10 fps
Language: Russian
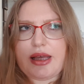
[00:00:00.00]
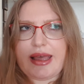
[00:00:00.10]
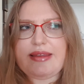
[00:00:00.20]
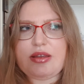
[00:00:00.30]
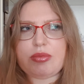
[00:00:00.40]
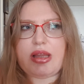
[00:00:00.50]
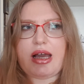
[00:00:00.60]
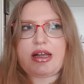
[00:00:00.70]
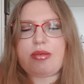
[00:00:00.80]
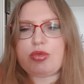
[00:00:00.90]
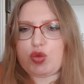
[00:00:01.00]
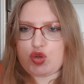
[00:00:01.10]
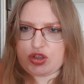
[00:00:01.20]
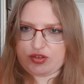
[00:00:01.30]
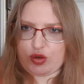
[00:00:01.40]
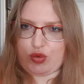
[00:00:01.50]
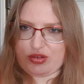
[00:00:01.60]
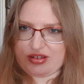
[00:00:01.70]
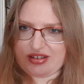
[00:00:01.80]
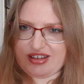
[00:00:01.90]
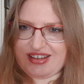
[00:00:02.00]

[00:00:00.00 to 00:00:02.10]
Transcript: Этим лаком нужно солнце.